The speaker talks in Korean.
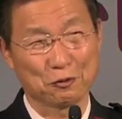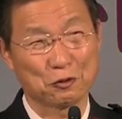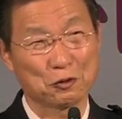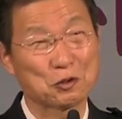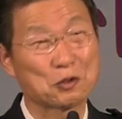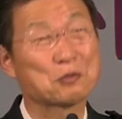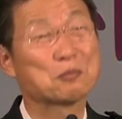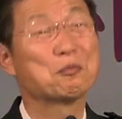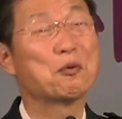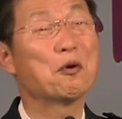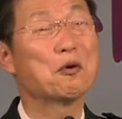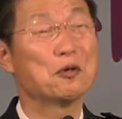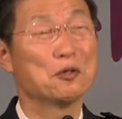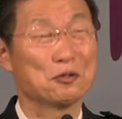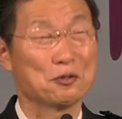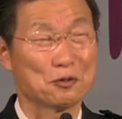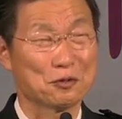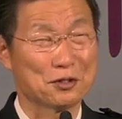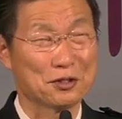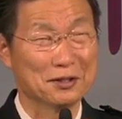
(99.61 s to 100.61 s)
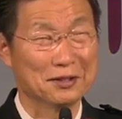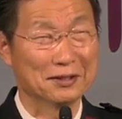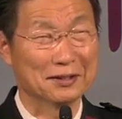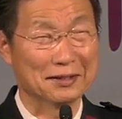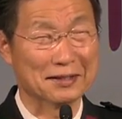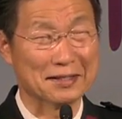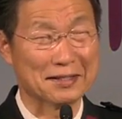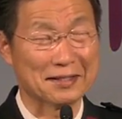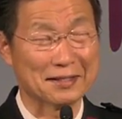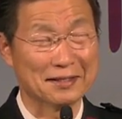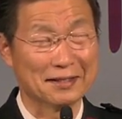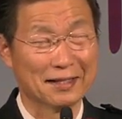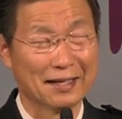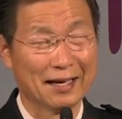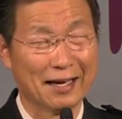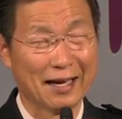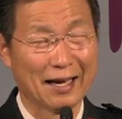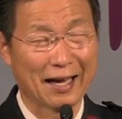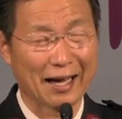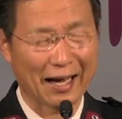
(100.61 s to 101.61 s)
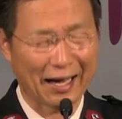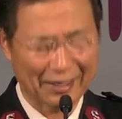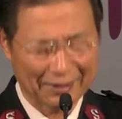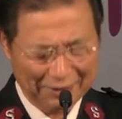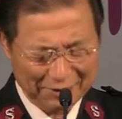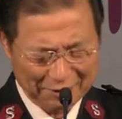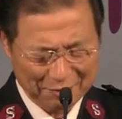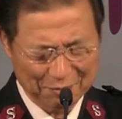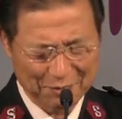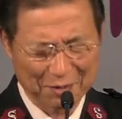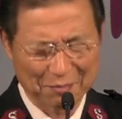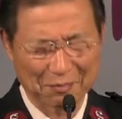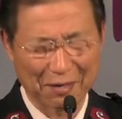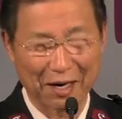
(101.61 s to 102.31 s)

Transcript: 축복을 주시는 것이 하나님의